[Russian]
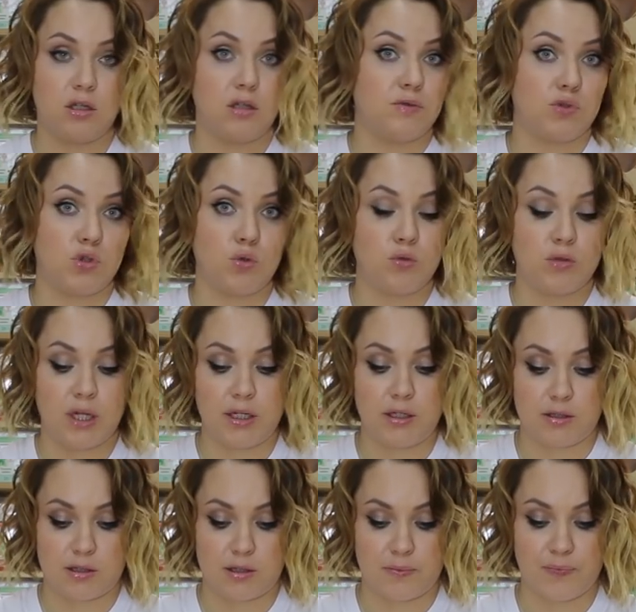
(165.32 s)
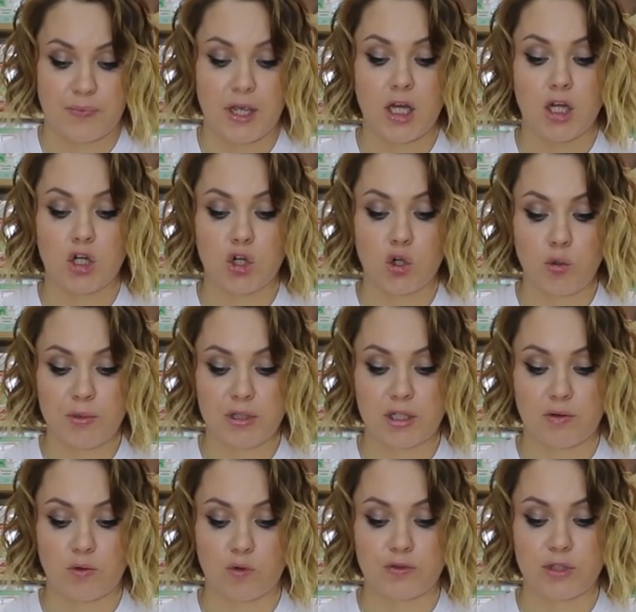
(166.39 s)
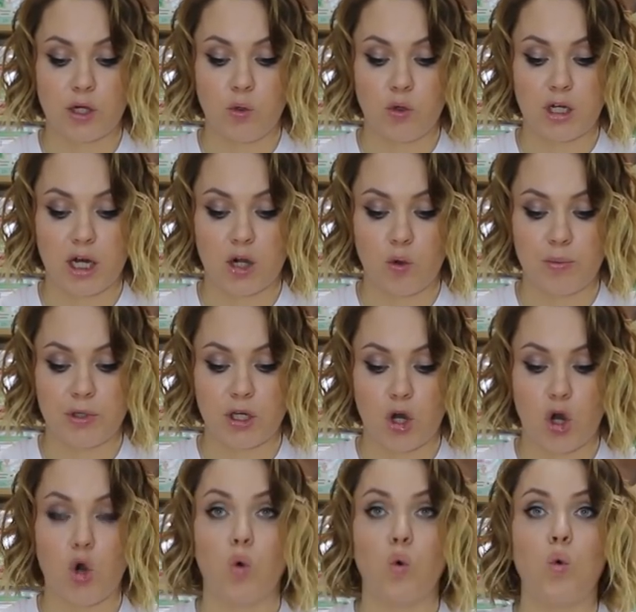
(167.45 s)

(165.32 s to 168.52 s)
и все удалится. Кроме того, в такой коробке